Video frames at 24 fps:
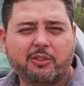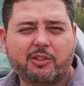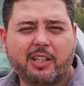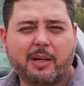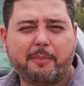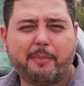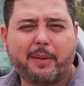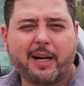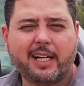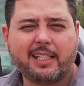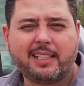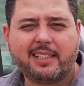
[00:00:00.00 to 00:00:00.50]
na
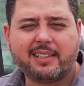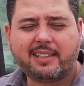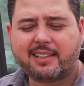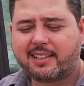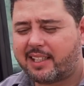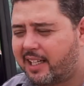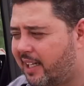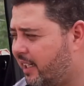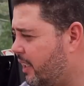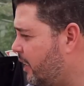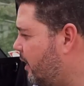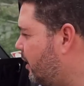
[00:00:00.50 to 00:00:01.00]
parte
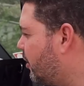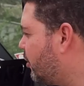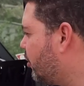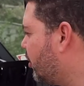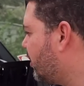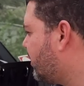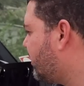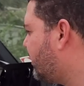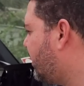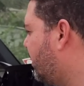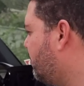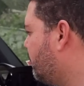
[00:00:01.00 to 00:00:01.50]
externa,
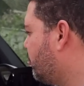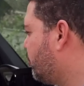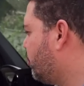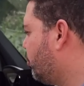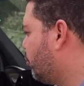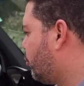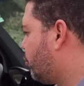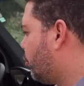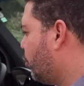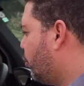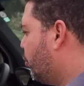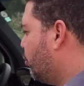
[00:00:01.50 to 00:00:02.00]
nós temos um
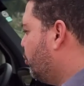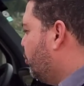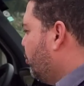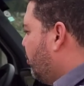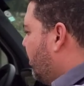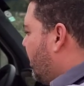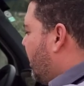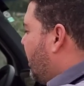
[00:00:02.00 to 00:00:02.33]
todo